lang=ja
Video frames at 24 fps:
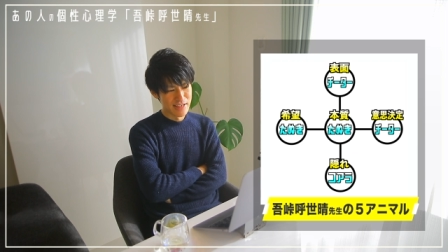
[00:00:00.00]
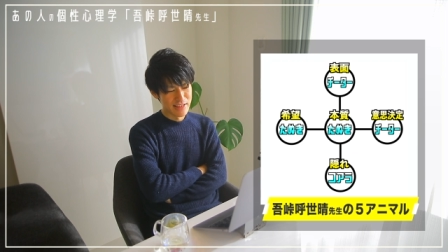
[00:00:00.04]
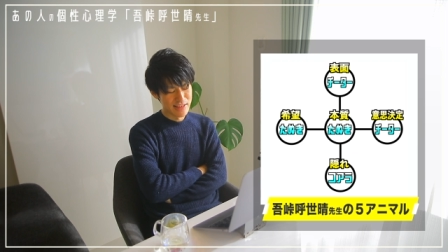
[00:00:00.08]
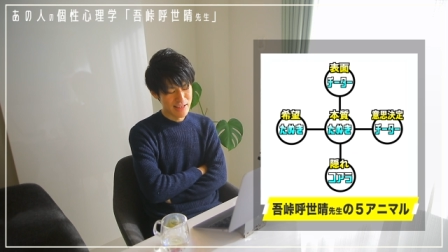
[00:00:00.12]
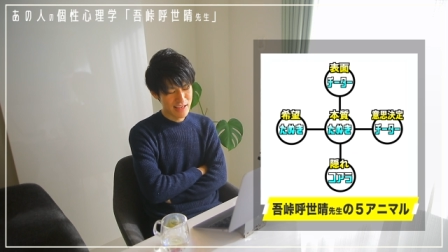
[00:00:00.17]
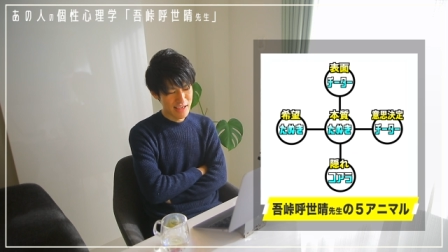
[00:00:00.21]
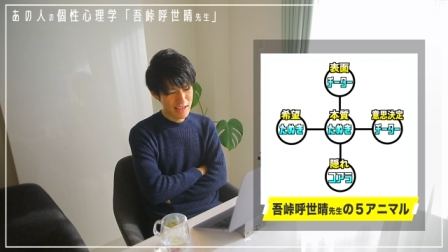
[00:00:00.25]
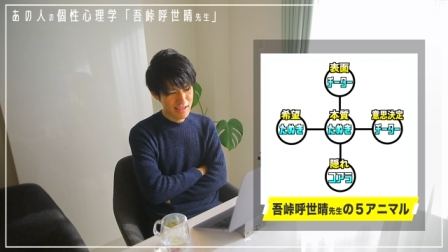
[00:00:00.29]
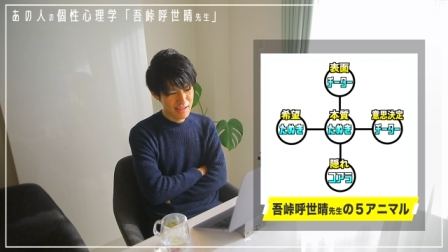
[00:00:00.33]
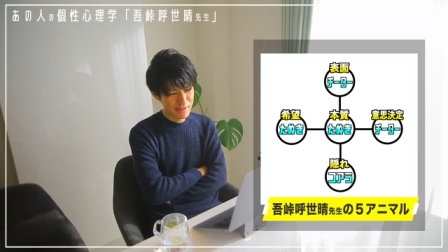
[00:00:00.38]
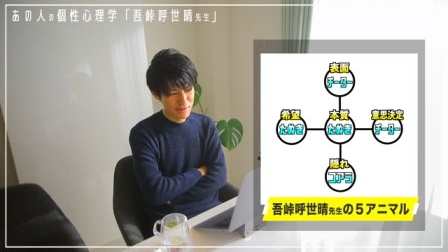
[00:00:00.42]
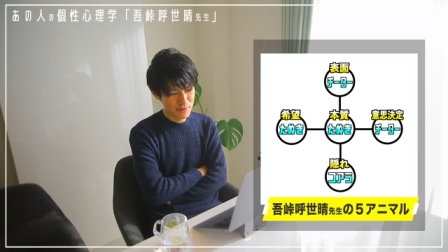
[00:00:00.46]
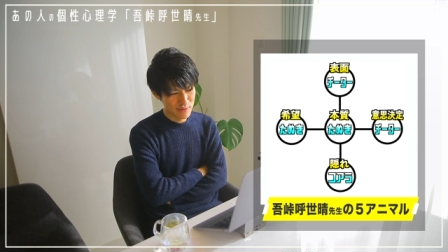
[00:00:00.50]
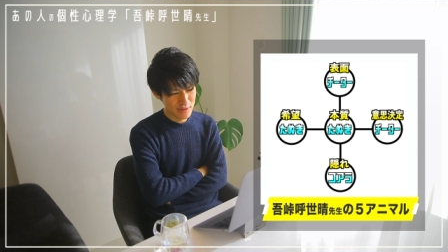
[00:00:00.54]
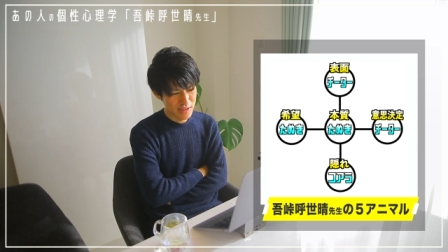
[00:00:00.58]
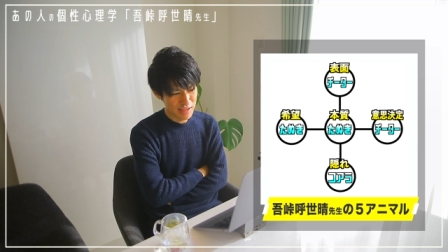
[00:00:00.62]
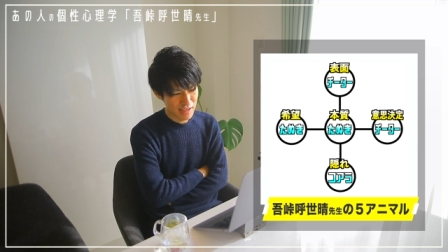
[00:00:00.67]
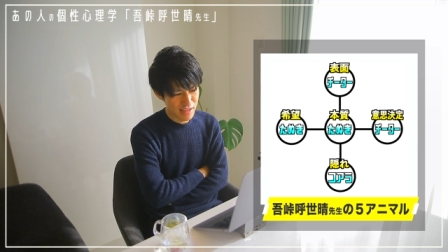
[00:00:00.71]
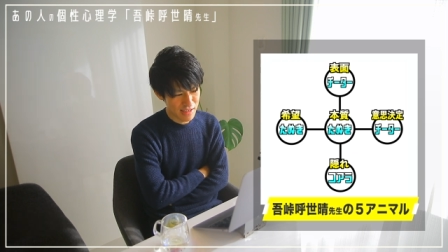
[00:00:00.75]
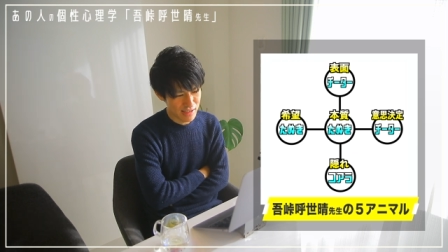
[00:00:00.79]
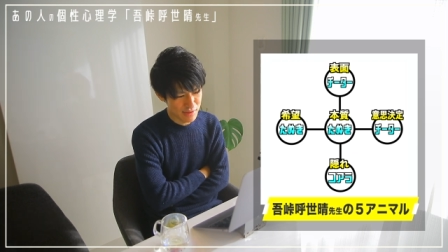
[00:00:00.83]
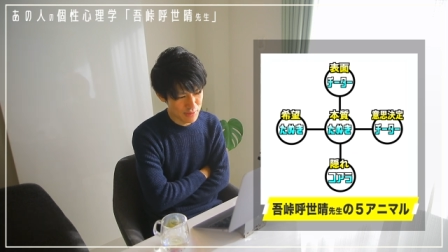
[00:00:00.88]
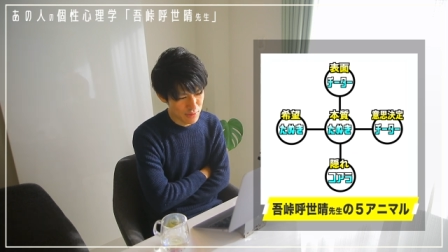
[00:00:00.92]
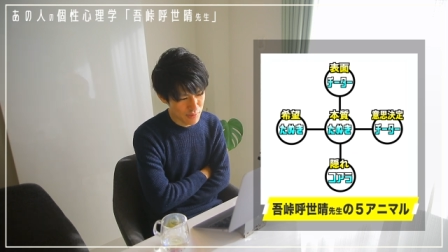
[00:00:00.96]
で、その
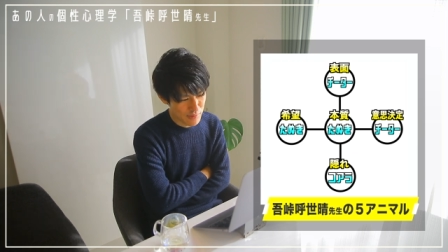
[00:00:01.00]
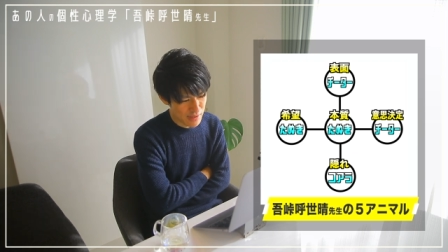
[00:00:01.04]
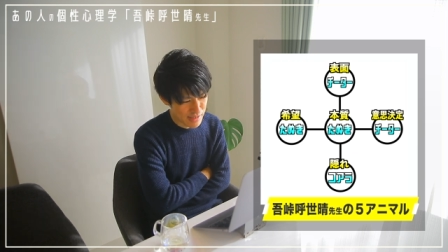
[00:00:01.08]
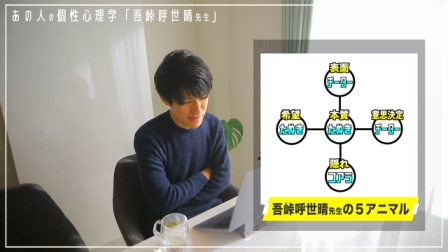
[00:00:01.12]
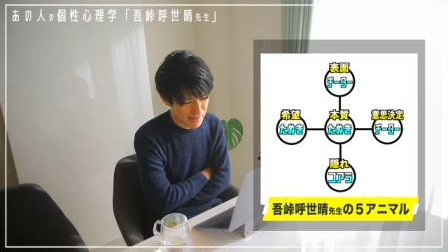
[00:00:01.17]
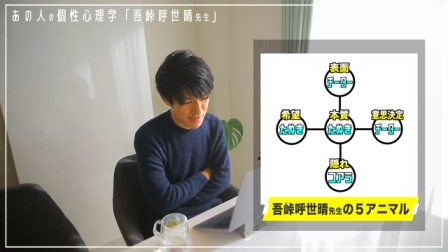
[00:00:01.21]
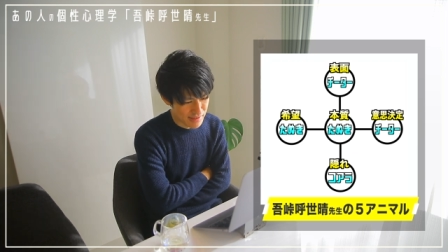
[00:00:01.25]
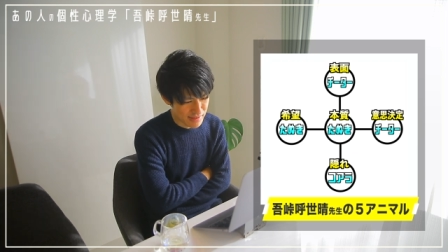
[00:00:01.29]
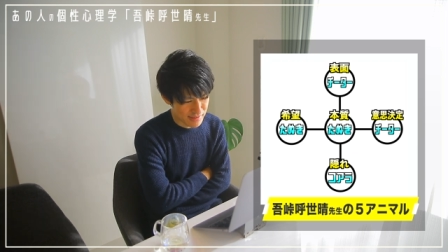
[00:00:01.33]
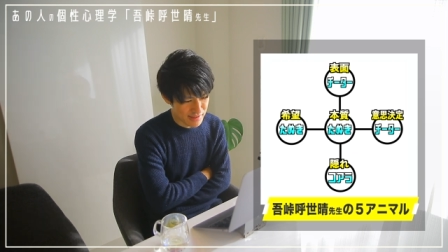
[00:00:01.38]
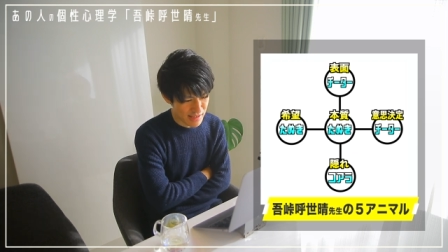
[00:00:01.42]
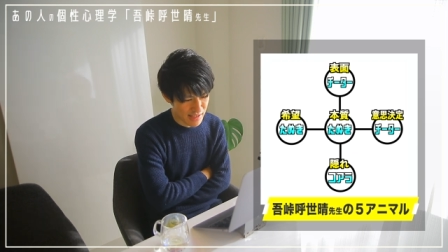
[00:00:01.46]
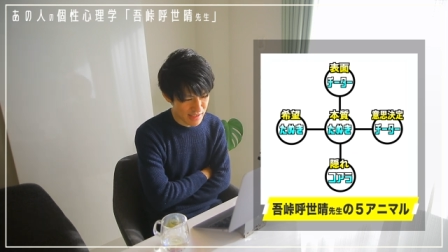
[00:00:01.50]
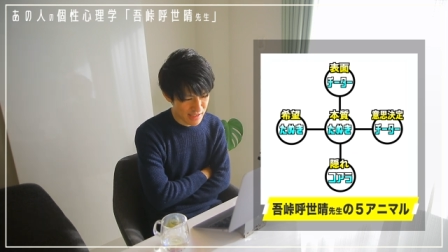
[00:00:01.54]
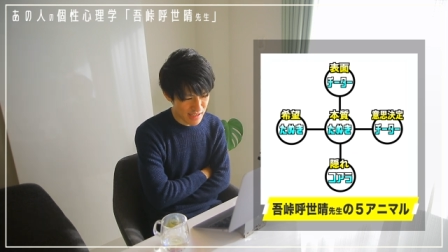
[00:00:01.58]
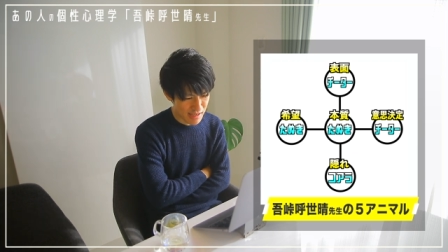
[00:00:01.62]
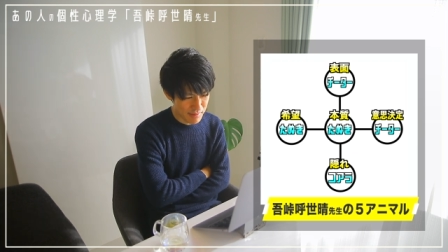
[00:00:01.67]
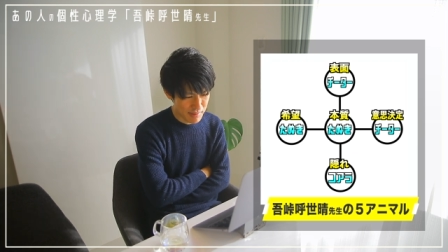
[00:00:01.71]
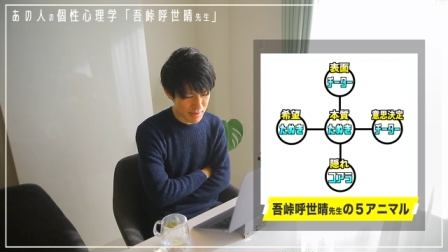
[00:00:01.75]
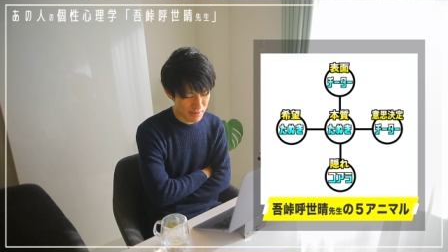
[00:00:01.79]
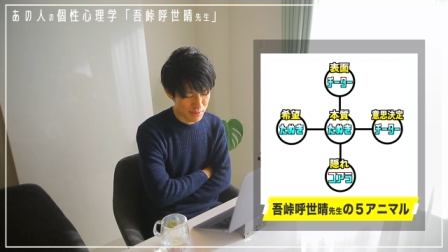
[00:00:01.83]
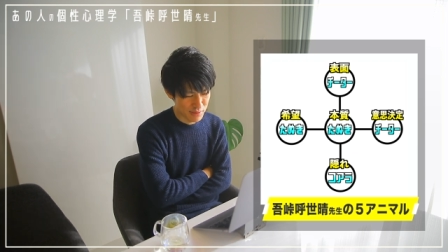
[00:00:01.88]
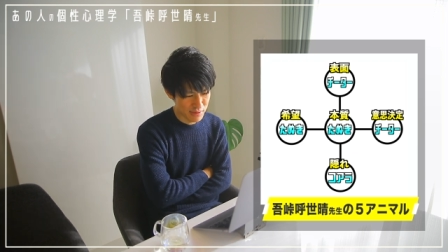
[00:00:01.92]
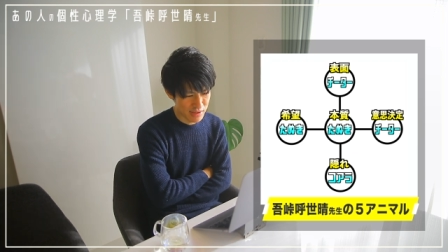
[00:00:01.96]
ね、ワニ先生
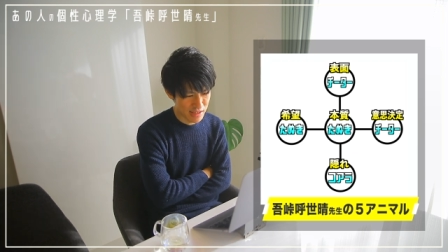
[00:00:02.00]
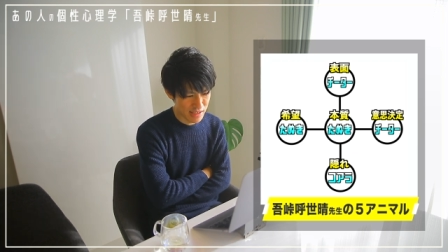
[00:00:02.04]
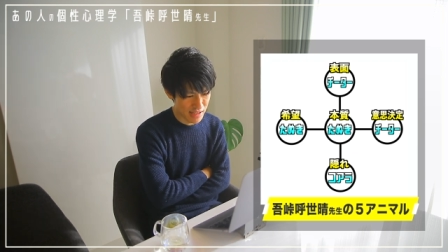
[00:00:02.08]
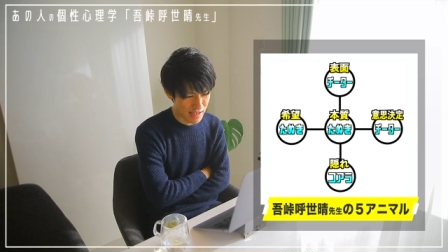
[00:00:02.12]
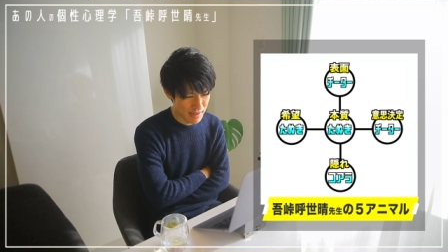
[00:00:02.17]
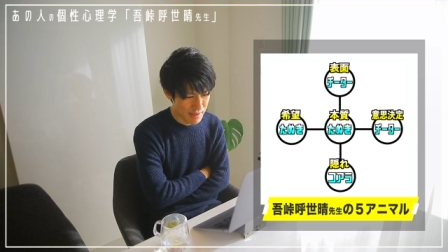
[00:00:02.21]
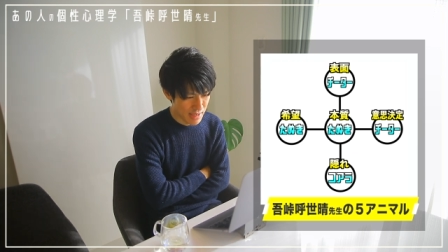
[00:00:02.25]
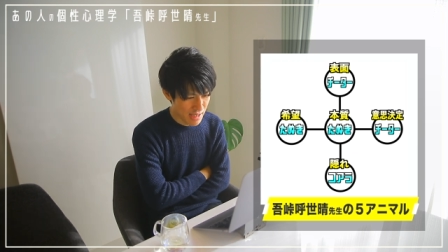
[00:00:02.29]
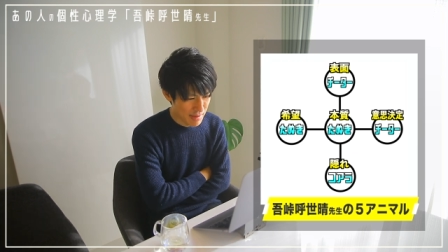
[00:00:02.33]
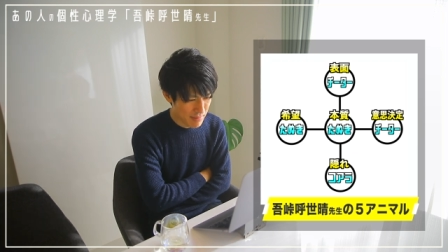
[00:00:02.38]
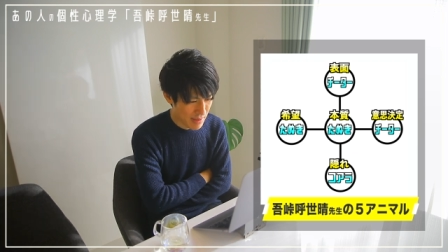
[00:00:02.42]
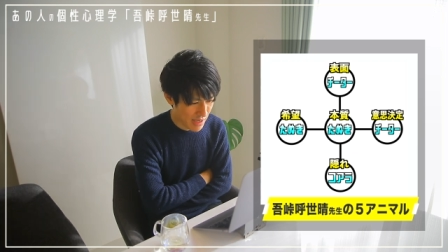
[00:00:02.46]
が、それでね、